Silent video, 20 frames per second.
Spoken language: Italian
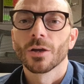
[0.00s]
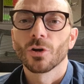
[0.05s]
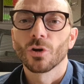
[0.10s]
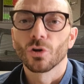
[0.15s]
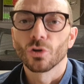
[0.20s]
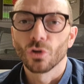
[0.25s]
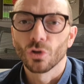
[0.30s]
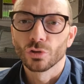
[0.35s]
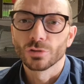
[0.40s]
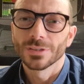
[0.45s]

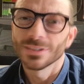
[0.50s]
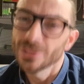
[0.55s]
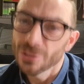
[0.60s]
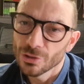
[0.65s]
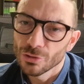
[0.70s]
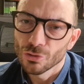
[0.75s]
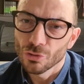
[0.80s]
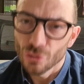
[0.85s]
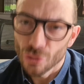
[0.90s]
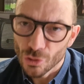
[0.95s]
con oltre
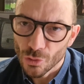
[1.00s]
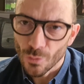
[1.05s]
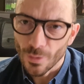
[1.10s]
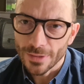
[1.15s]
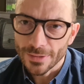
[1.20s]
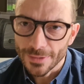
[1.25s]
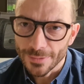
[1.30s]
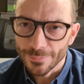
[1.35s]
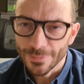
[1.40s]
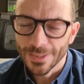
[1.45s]

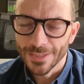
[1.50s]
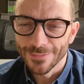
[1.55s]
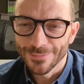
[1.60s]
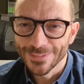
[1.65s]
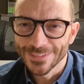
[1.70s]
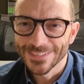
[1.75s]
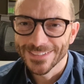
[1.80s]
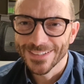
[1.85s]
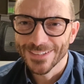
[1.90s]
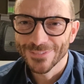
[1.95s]
150.000
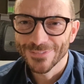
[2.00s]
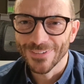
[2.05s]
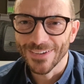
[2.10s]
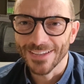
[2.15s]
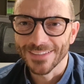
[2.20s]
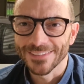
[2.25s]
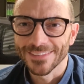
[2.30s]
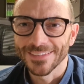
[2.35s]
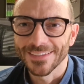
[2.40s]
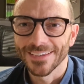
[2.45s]
visite
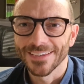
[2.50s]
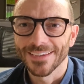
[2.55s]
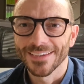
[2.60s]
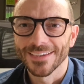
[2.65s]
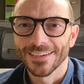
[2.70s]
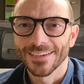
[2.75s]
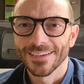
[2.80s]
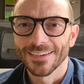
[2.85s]
fatte,